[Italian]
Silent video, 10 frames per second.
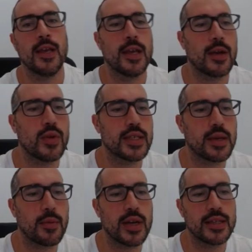e quindi
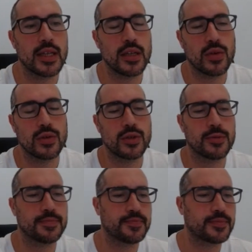siamo nel
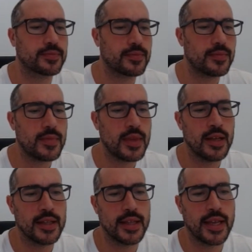territorio
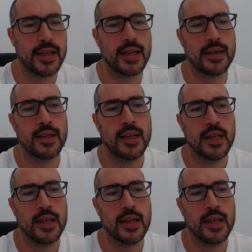della